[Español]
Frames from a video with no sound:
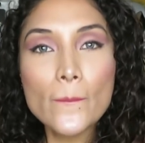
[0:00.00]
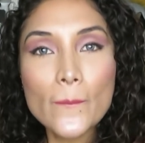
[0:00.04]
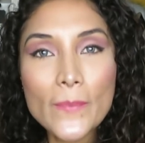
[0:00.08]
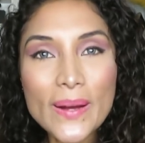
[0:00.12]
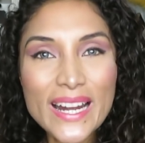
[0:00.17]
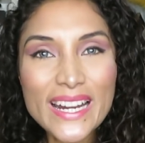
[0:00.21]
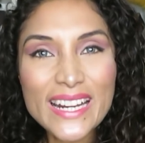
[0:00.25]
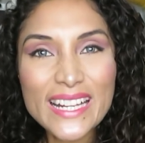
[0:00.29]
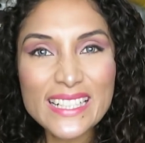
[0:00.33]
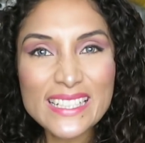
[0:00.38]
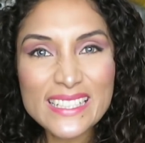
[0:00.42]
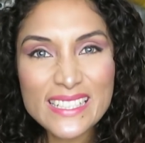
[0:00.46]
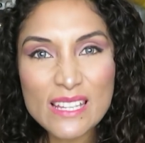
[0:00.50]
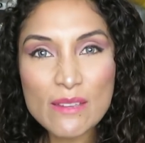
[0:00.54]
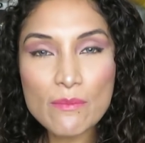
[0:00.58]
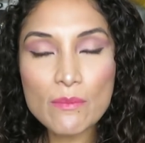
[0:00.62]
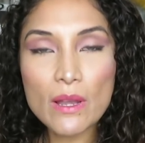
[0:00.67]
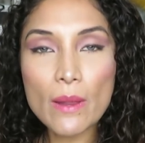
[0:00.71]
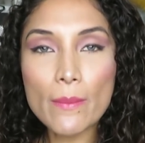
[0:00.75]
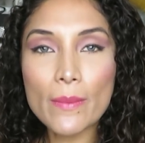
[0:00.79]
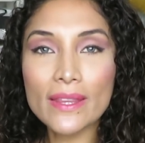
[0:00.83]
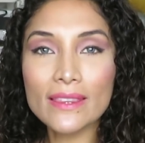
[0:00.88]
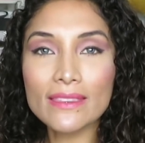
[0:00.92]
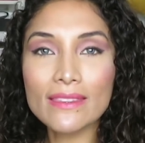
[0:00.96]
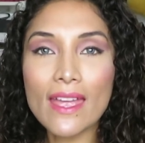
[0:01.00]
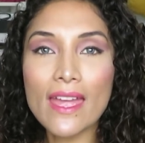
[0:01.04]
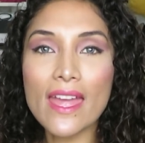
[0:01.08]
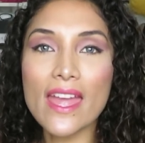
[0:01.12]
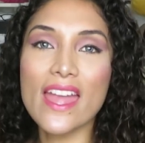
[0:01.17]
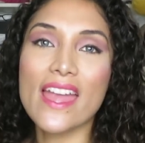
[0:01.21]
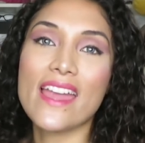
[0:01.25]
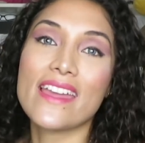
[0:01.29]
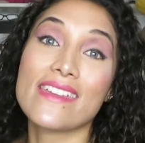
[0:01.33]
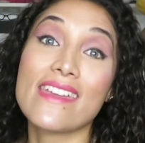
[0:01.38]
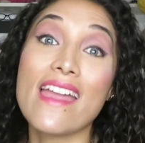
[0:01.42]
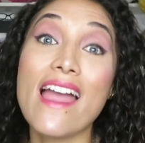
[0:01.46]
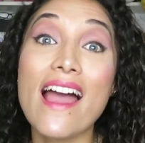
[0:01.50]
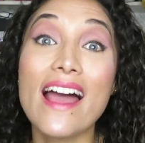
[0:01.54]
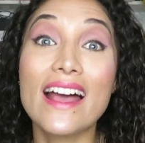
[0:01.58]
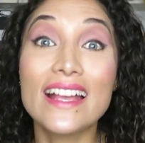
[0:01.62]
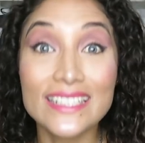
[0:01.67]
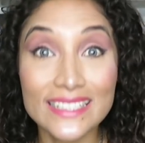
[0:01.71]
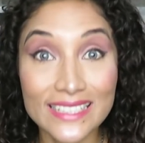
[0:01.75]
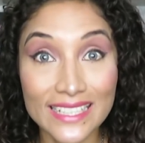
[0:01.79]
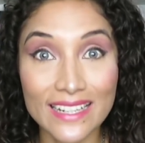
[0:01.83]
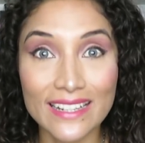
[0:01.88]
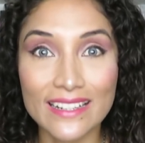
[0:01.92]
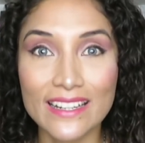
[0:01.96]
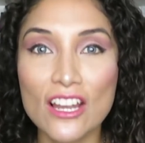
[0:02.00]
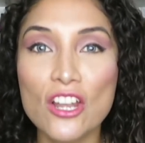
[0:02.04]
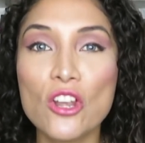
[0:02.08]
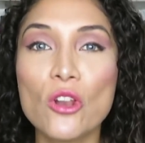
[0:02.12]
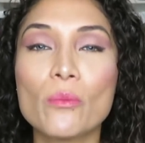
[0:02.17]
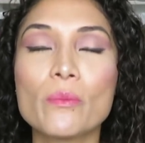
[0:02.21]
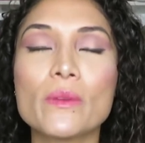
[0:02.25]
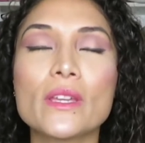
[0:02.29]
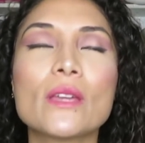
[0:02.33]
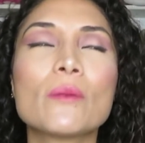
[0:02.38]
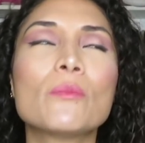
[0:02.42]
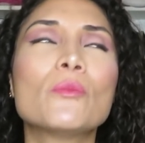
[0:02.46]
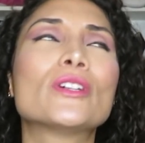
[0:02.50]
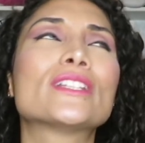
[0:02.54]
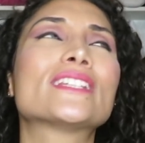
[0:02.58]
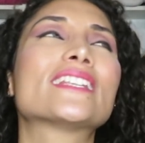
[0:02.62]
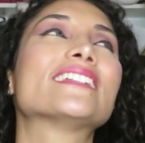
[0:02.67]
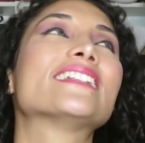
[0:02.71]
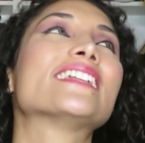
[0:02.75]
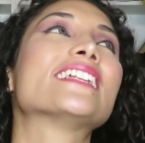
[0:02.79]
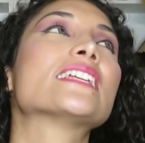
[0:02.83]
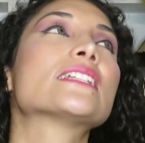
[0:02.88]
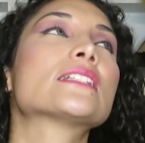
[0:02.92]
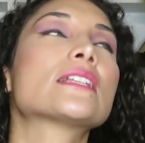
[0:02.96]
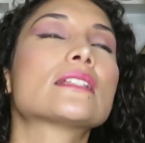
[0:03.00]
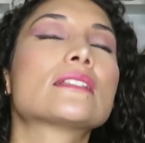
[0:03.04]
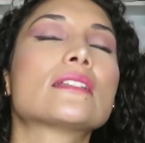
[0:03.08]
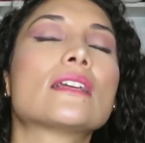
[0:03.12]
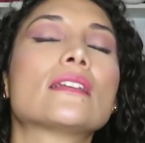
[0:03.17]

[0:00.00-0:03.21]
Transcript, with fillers: para simplemente ella hacerles lo mismo y tener esa